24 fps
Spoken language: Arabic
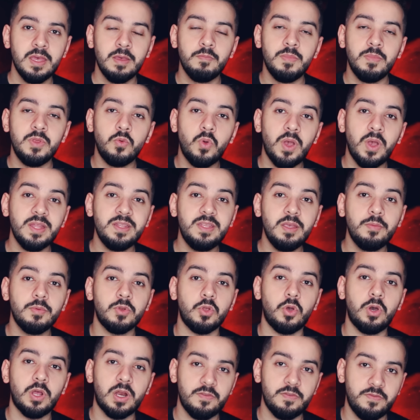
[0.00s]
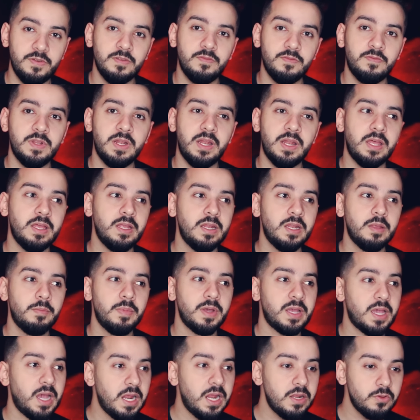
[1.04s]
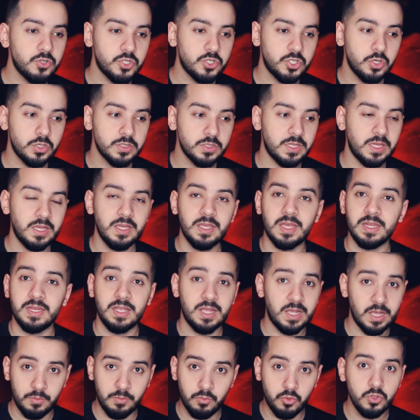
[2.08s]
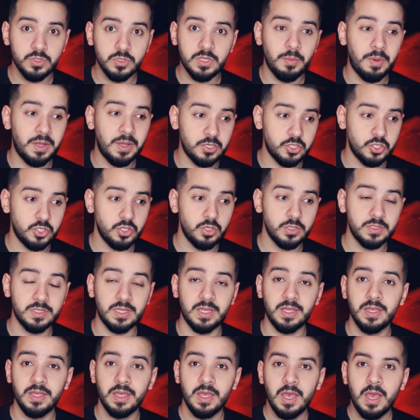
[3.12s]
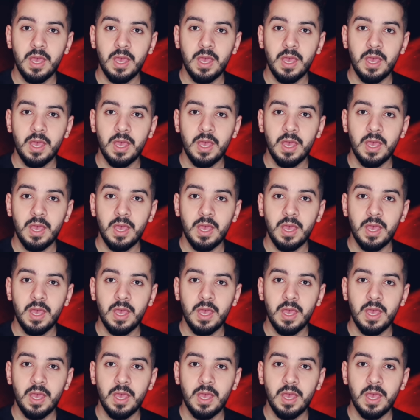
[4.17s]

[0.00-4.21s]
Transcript: من وحدة من غرف الفيلا لما كانوا الشرطة يعني يخبرون طبعا الشرطة